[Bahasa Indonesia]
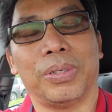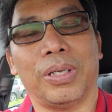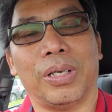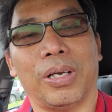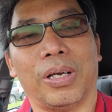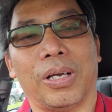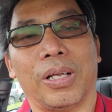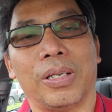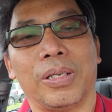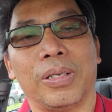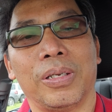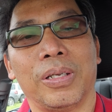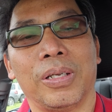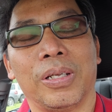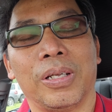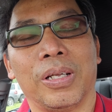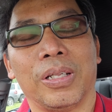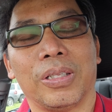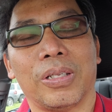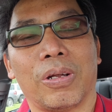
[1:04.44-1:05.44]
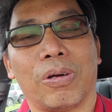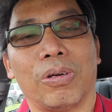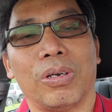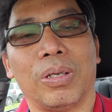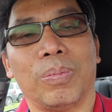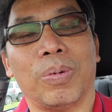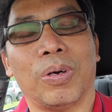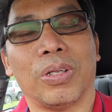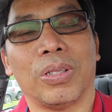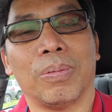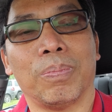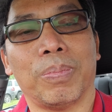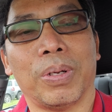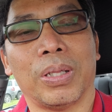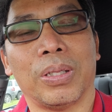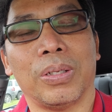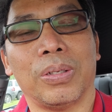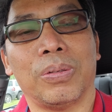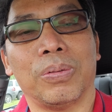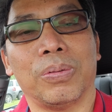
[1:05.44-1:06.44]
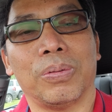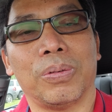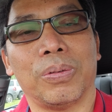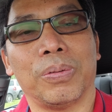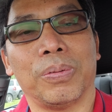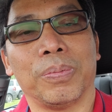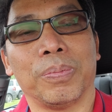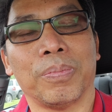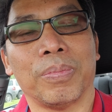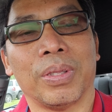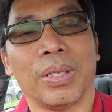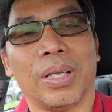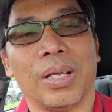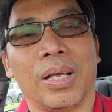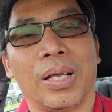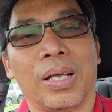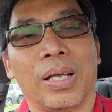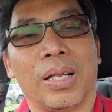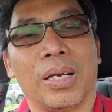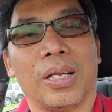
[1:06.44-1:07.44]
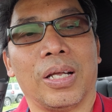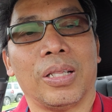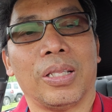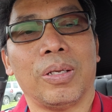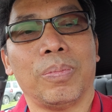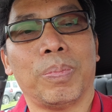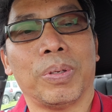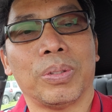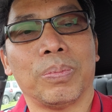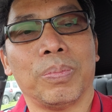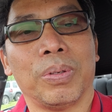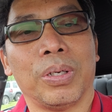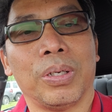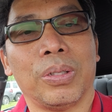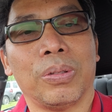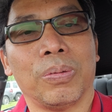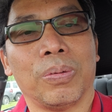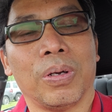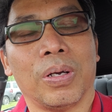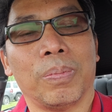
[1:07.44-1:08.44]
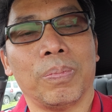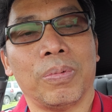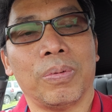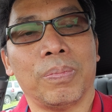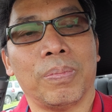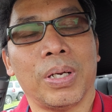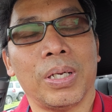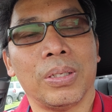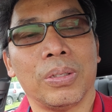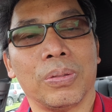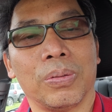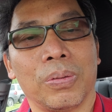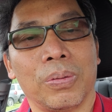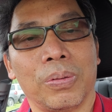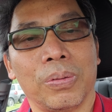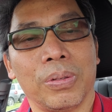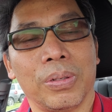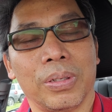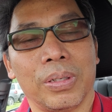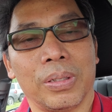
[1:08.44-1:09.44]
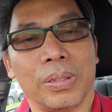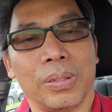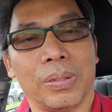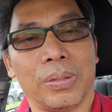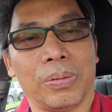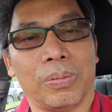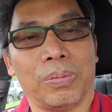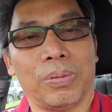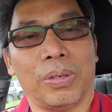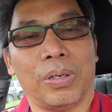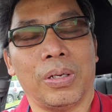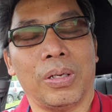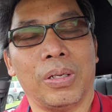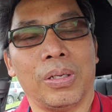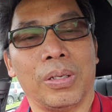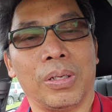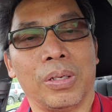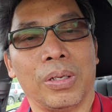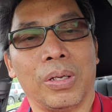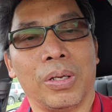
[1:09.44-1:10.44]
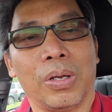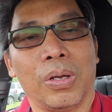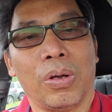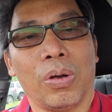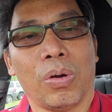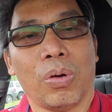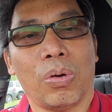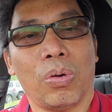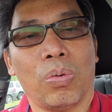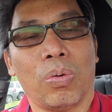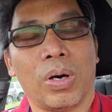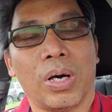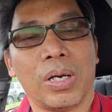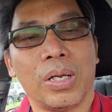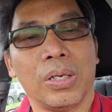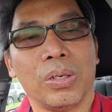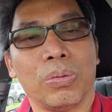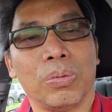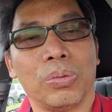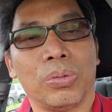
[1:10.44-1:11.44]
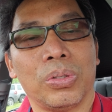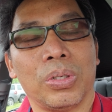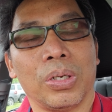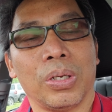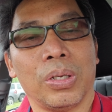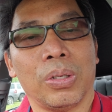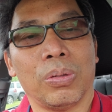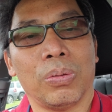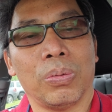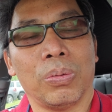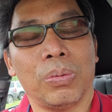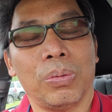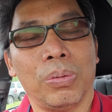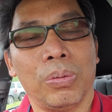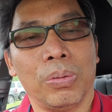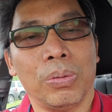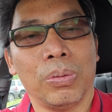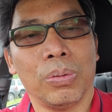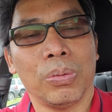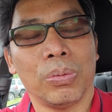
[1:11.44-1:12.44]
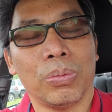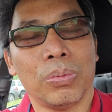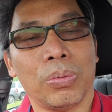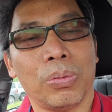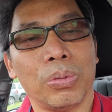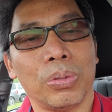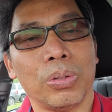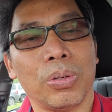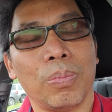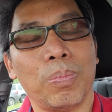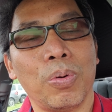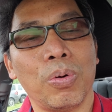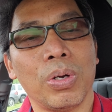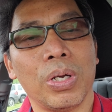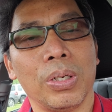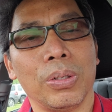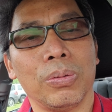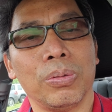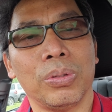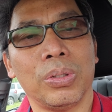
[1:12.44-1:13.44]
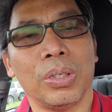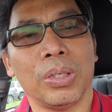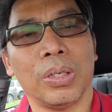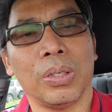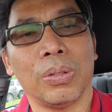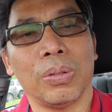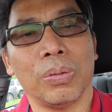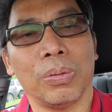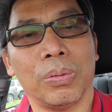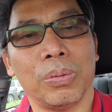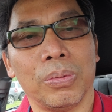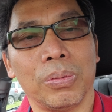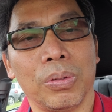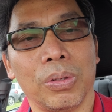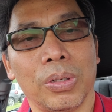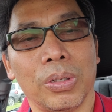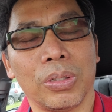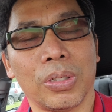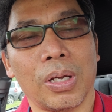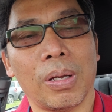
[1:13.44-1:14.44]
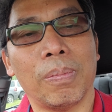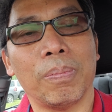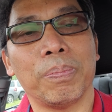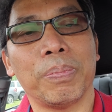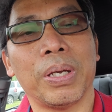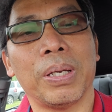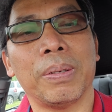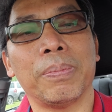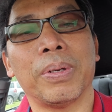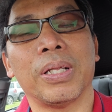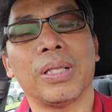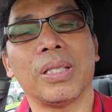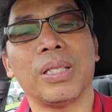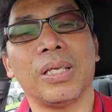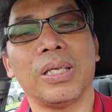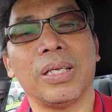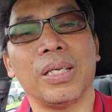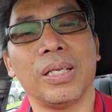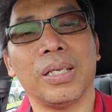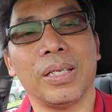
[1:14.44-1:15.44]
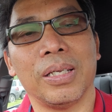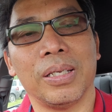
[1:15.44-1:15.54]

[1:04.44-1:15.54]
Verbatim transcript: ya kan taruh di bawah tempat tidur nanti pas begitu kamu masuk itu ya keluarin kucing itu terus gebukin kucing itu ya sampai mati